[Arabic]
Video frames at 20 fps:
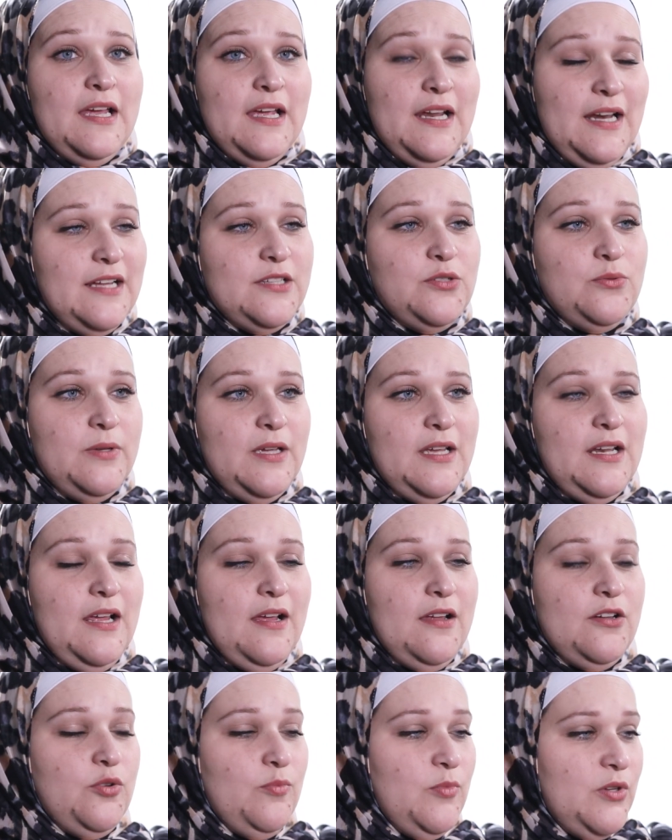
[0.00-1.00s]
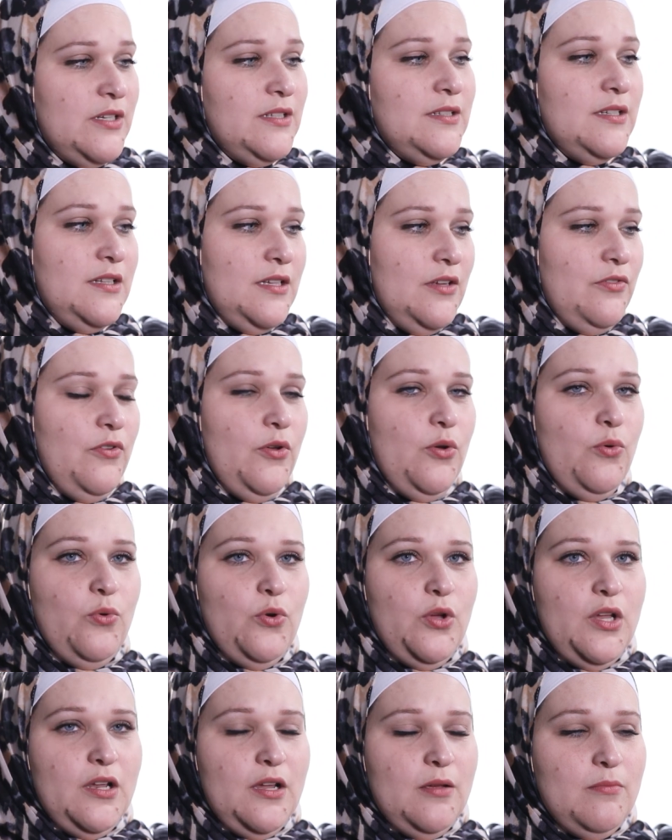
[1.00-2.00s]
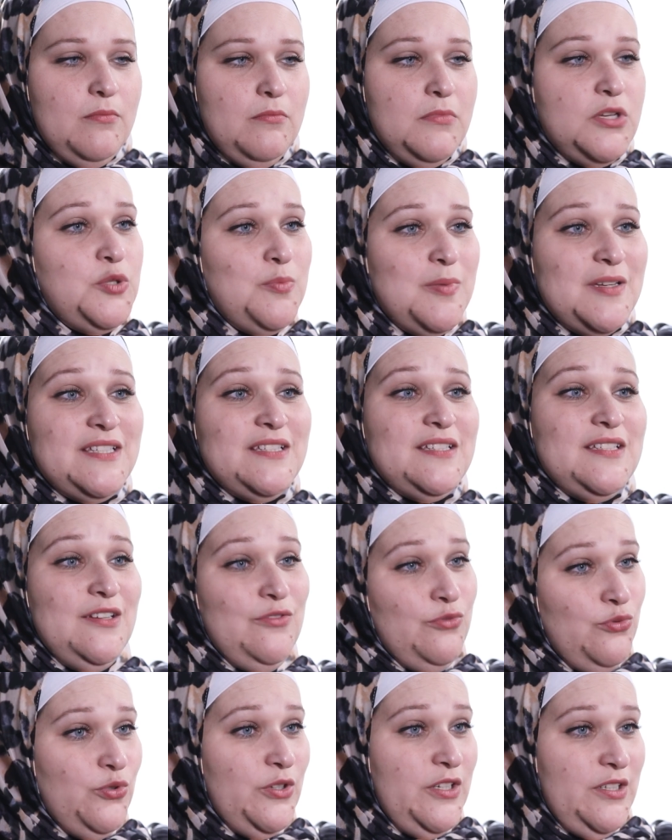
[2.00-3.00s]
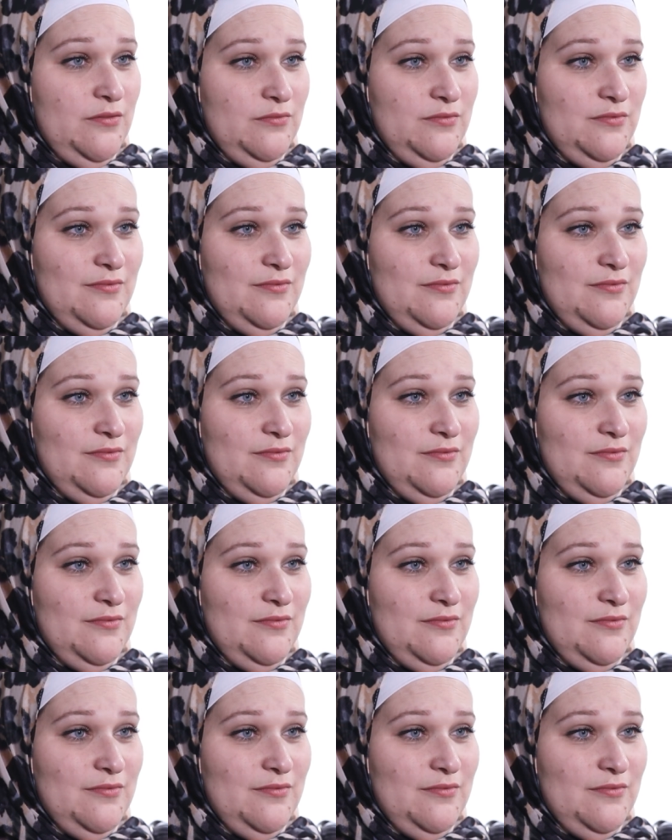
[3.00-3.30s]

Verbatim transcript: الادويه لانه مريض التفول مش بس الفول